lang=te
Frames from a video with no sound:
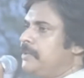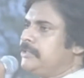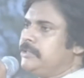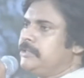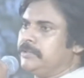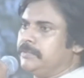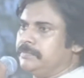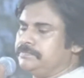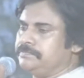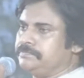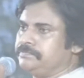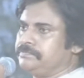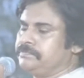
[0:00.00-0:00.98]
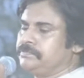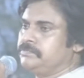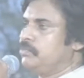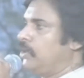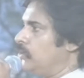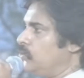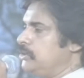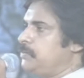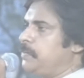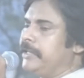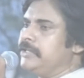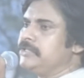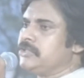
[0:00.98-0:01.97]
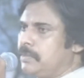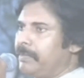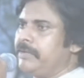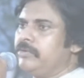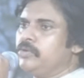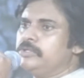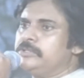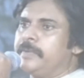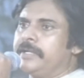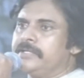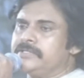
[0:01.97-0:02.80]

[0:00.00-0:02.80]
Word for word: ప్రజాప్రతినిధులు వాళ్ళు రూల్స్ పాటించరు మనమే రూల్స్